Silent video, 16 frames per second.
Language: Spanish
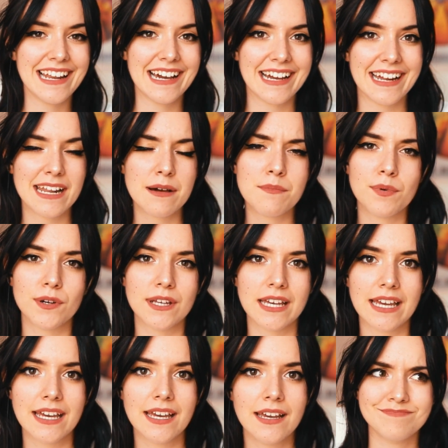la cara
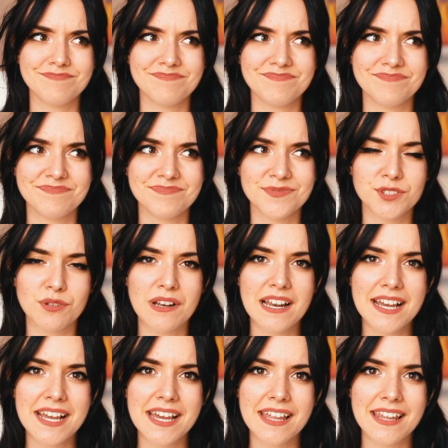porque mm,
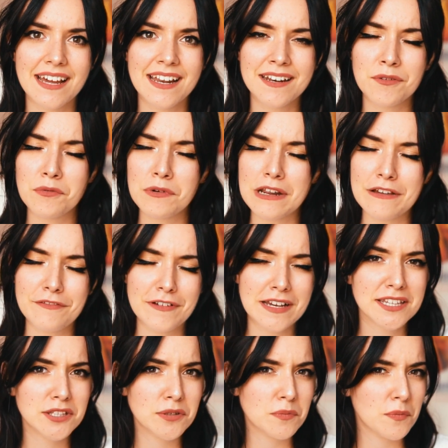suele quedar un
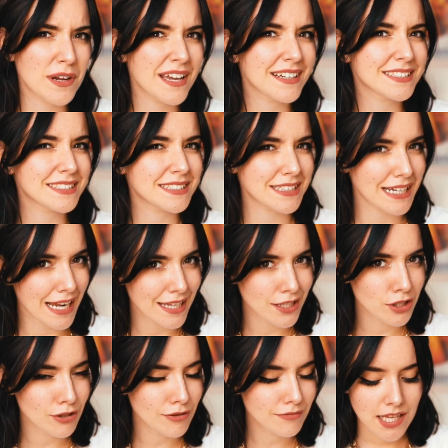efecto muy
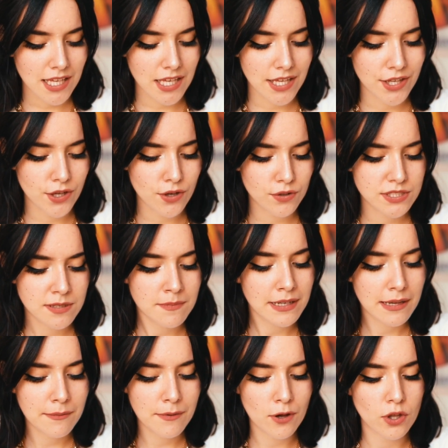extraño y yo
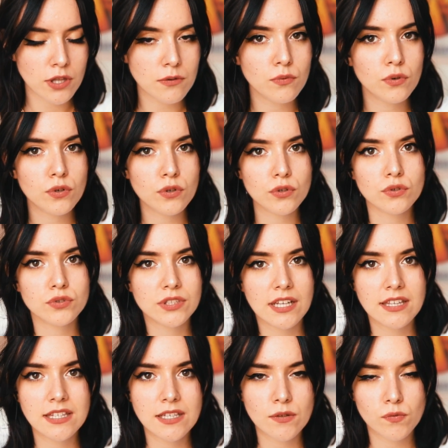siempre que veo dibujos
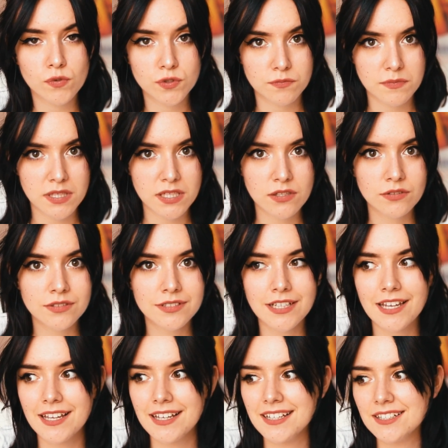antiguos míos,
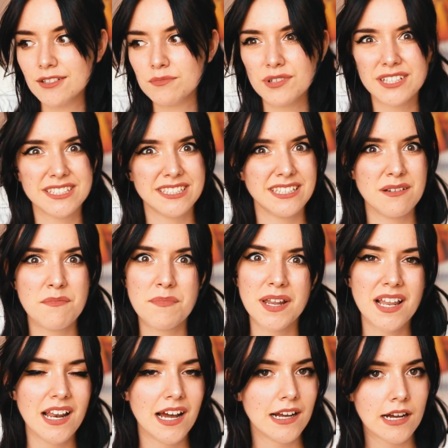eh, como que
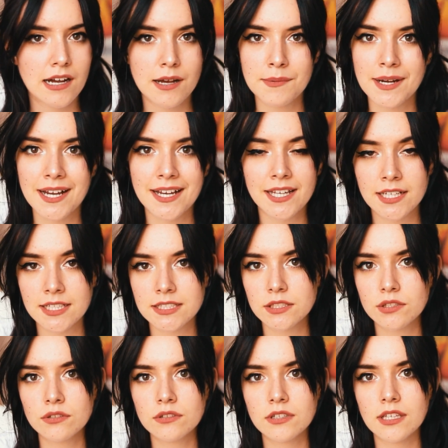siempre la cagaba en
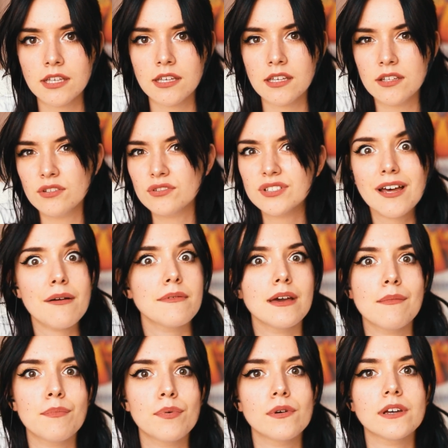eso y no
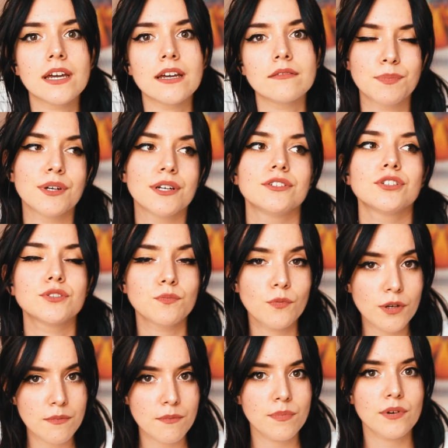sabía por qué. Por eso es
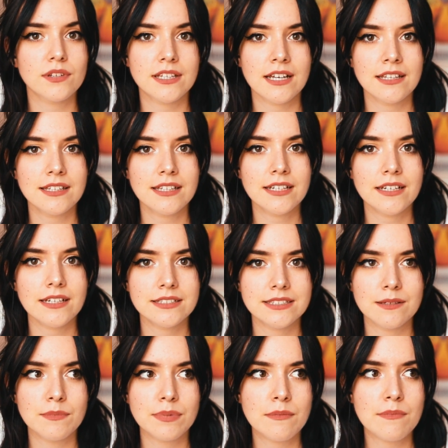muy importante
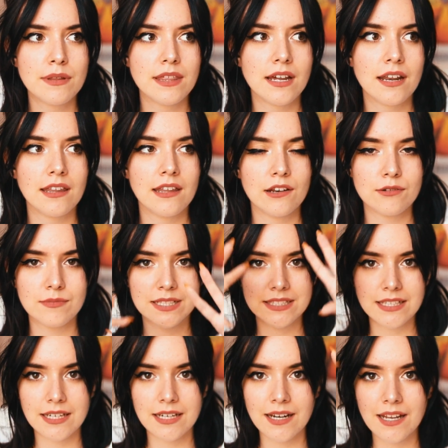siempre empezar de lo
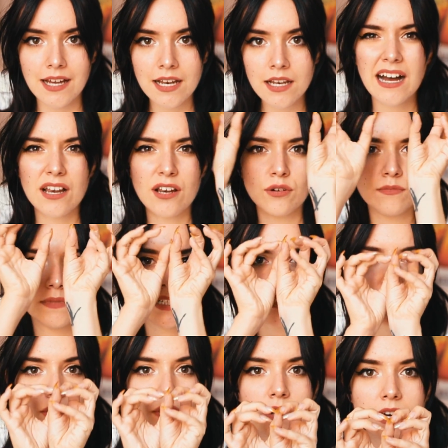más general a lo
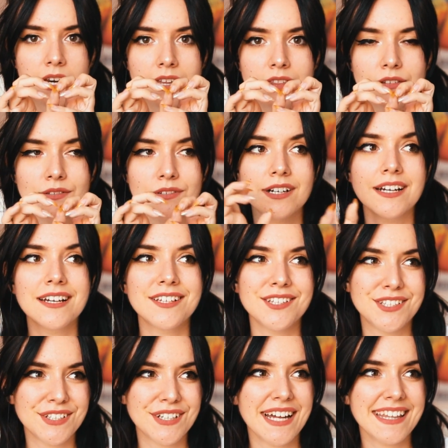más concreto.
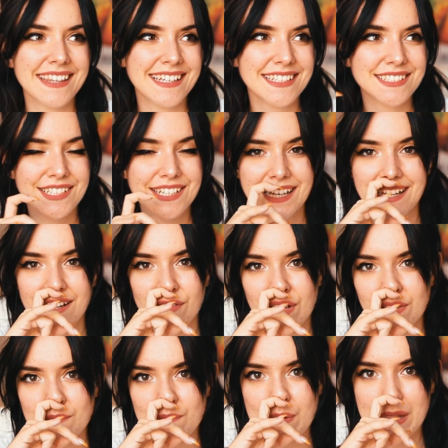Yo antes que
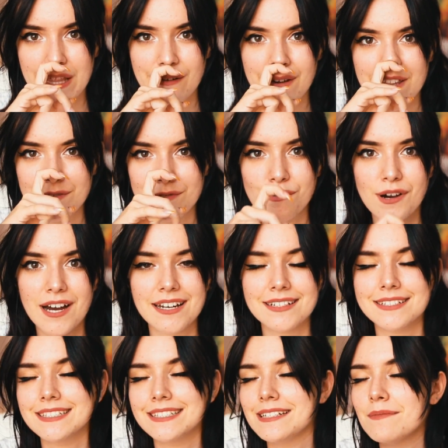cuando empezaba a
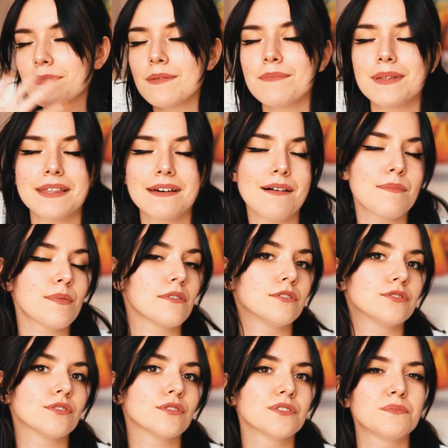dibujar siempre empezaba por
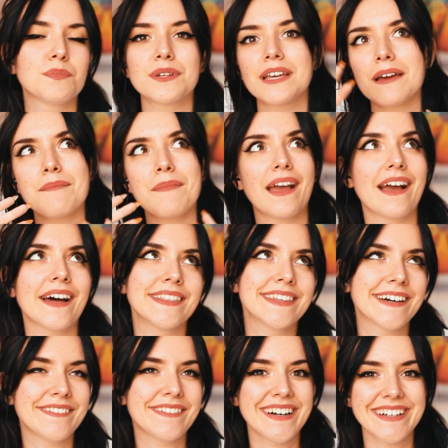los ojos porque me
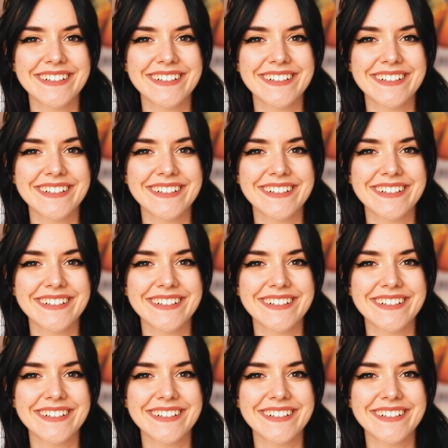encantaba.